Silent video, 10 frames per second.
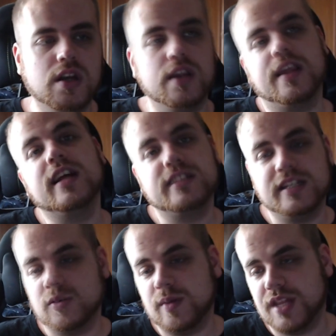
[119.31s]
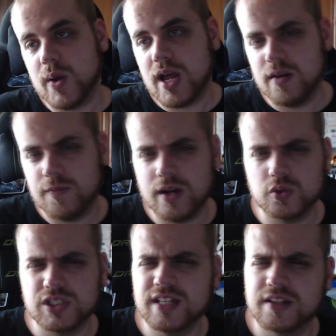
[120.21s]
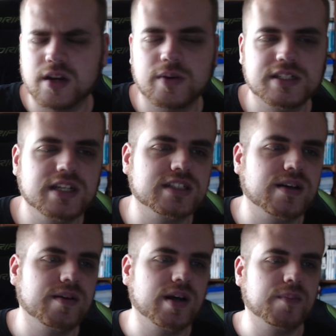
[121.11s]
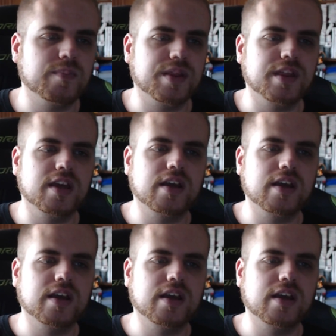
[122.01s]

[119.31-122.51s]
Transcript: Y ahora sí que estoy viciado al Fallout Shelter, algo así, que estaba en PC